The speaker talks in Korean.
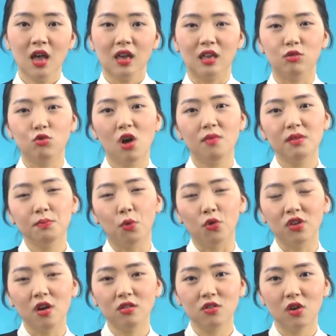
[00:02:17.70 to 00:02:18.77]
이 수업은
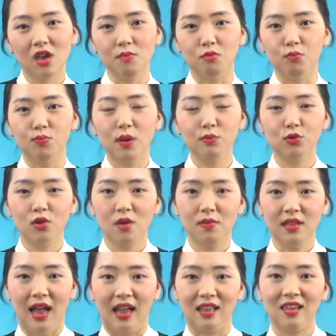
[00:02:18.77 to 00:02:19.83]
본격적인 문법
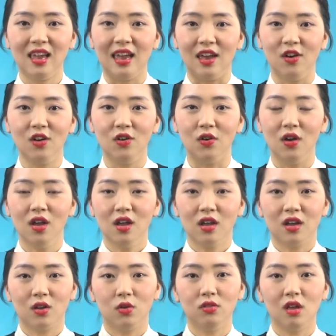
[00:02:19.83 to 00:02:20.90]
수업은 아니에요.
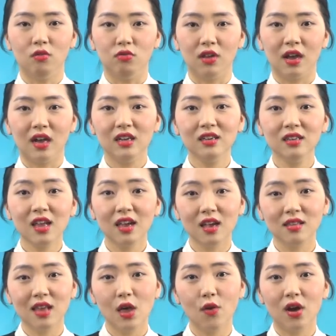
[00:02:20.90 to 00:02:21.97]
그런데 우리가 흔하게
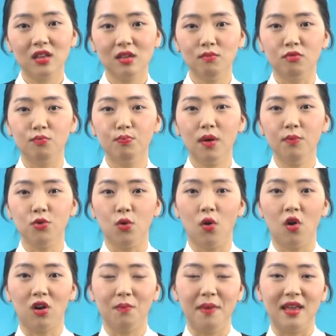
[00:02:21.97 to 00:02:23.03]
사용하는 문법
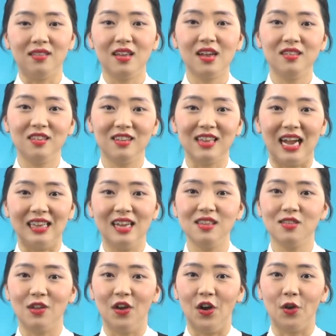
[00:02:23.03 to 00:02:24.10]
용어를 배제하지는
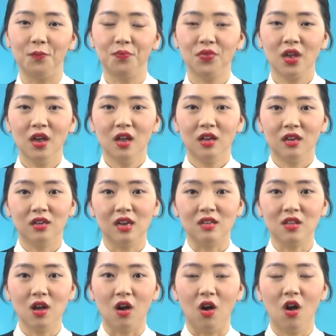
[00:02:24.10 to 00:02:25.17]
않았어요.
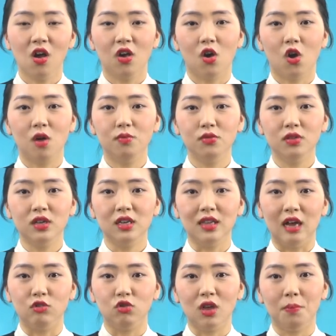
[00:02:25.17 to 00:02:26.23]
그래서 여러분들이
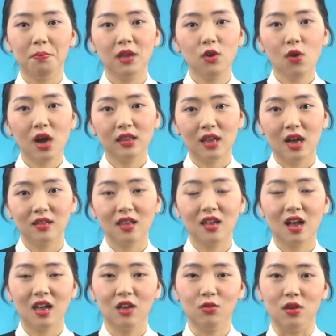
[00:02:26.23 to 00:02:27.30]
나중에 필요하다
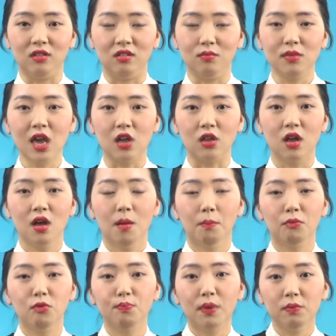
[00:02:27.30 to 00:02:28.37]
생각이 되시면
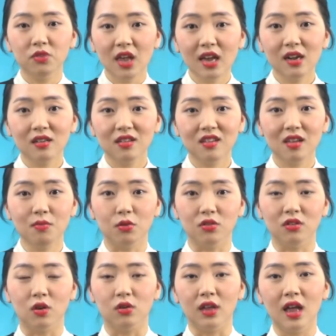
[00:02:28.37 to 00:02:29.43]
문법 책을
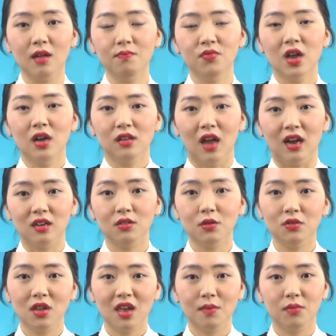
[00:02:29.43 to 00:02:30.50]
찾아보시거나 다른
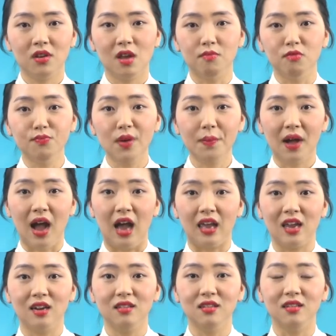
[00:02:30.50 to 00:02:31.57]
선생님들의 문법
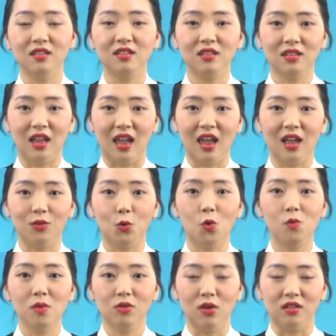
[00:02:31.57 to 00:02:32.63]
강의를 들으실 때
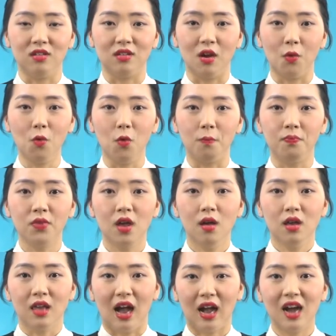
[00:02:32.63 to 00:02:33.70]
도움이 되시라고
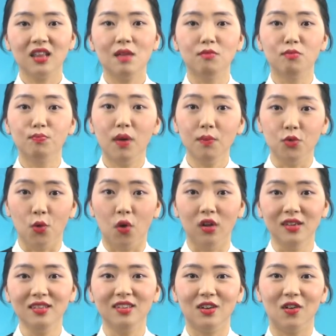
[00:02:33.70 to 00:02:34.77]
약간의 문법
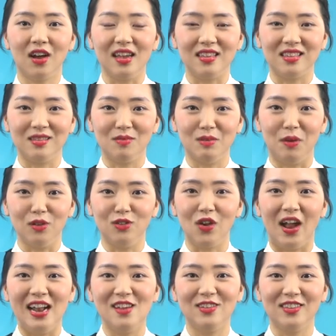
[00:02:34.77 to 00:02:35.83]
용어는 들어가 있음을 먼저
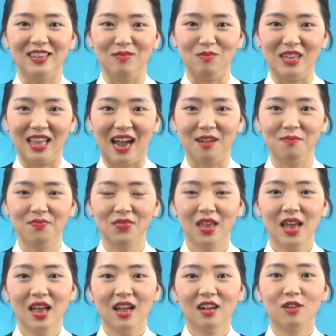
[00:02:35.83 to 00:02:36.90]
알려드립니다.
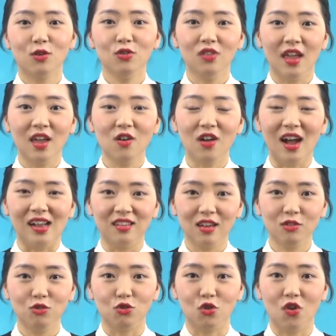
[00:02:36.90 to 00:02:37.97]
그런데요,
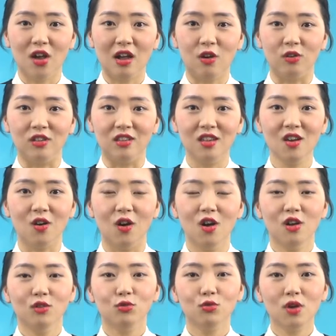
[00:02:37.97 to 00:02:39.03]
가장 중요한 거는요,
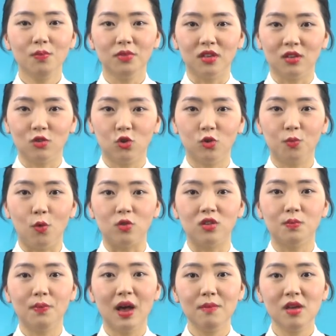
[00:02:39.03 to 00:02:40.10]
수업 듣고
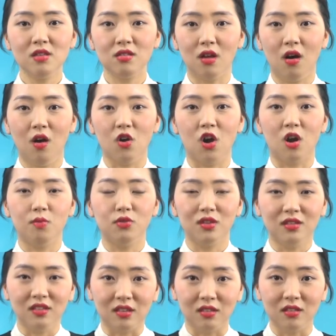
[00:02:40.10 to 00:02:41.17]
복습하면서
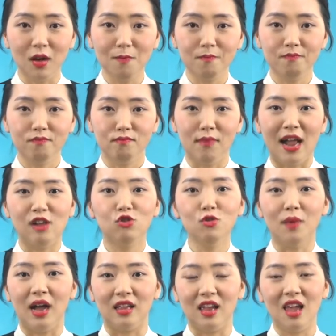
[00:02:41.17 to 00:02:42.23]
여러분이 직접 말도
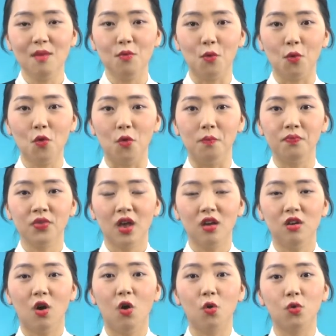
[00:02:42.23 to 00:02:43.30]
많이 해보고
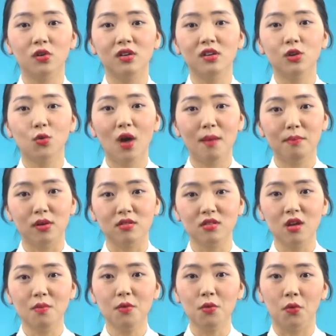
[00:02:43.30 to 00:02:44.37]
영어로 글도 한번
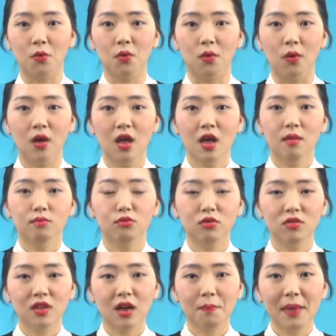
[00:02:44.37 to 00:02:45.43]
써보고
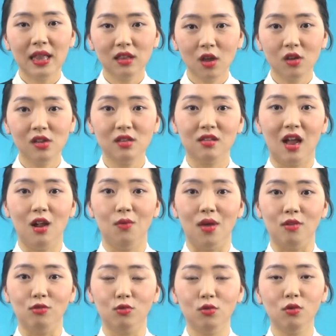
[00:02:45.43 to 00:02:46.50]
문장 패턴을 잘
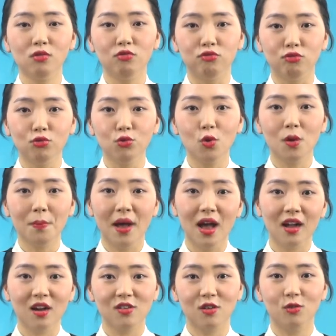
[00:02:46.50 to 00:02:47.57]
외우고 구조를
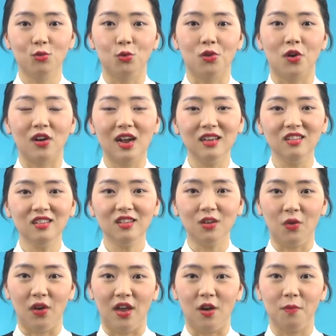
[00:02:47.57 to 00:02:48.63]
파악하려고 노력을 하시는
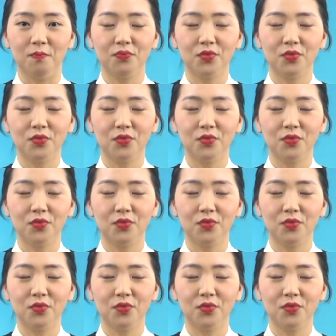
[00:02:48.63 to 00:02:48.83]
거예요.